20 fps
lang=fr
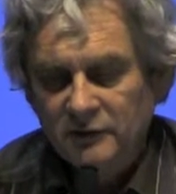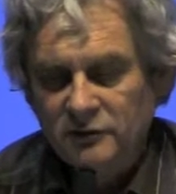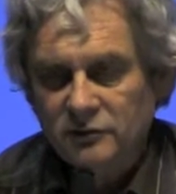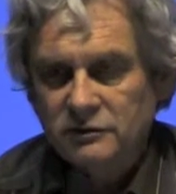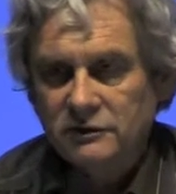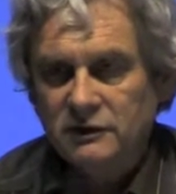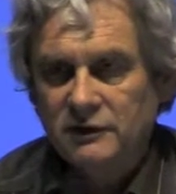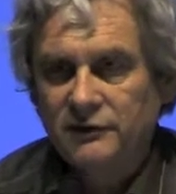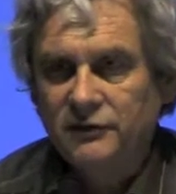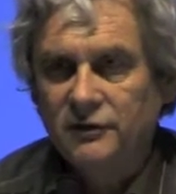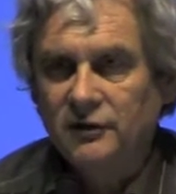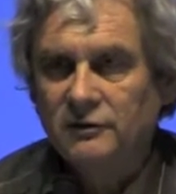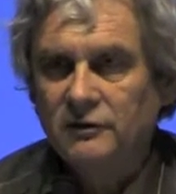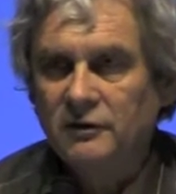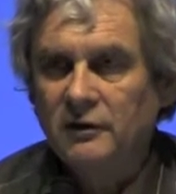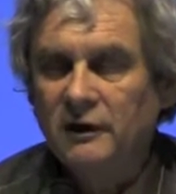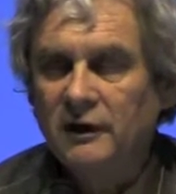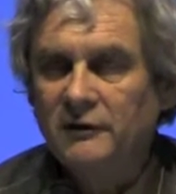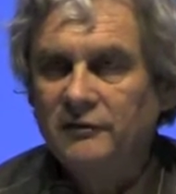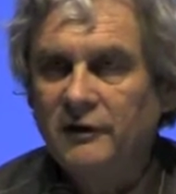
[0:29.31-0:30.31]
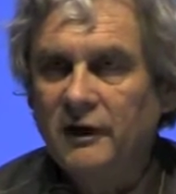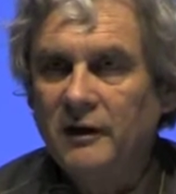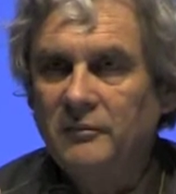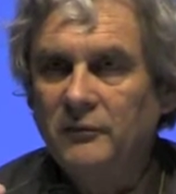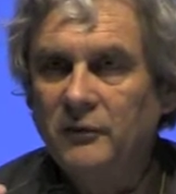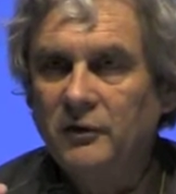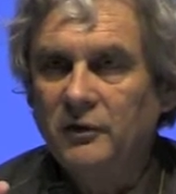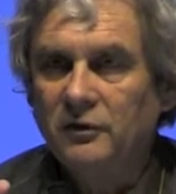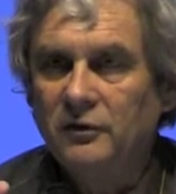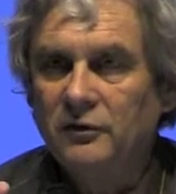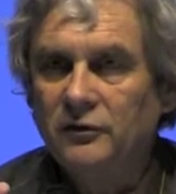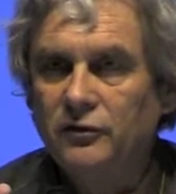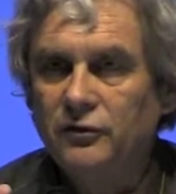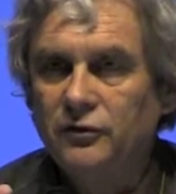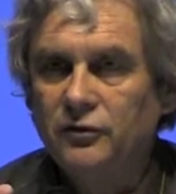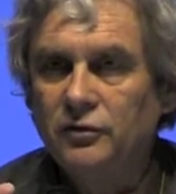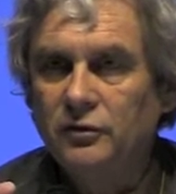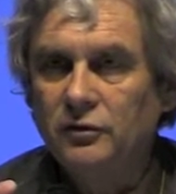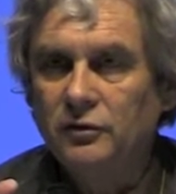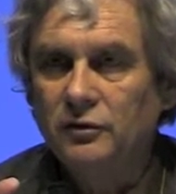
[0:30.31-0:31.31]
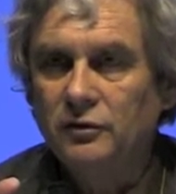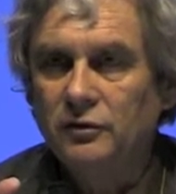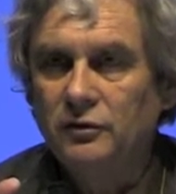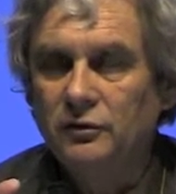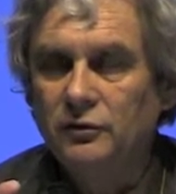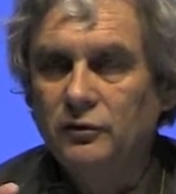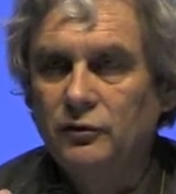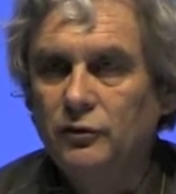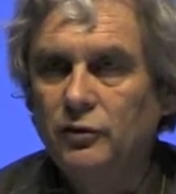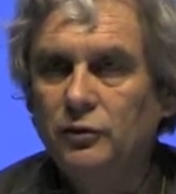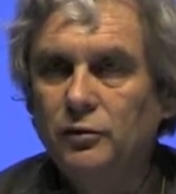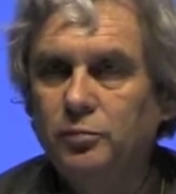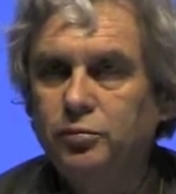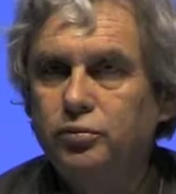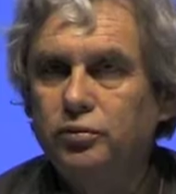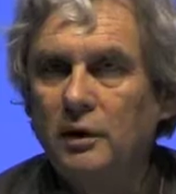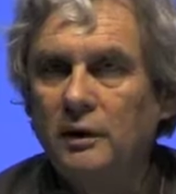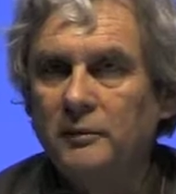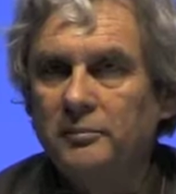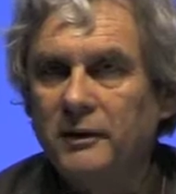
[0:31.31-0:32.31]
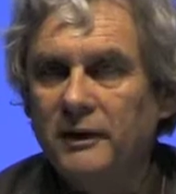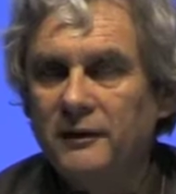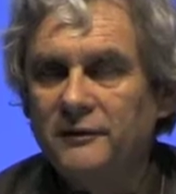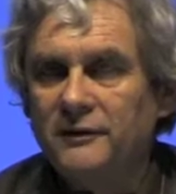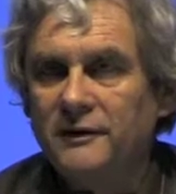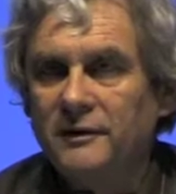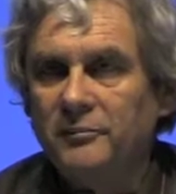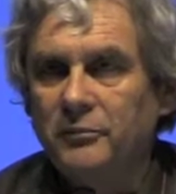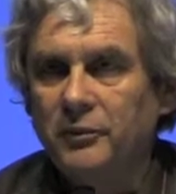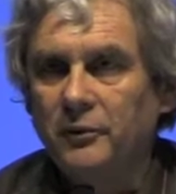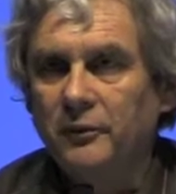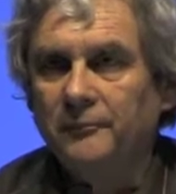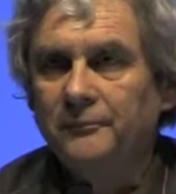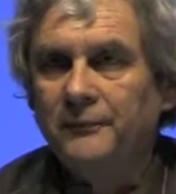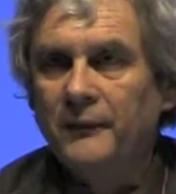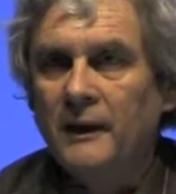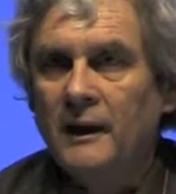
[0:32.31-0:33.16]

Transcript: Donc je les centrerai vraiment sur deux points principaux.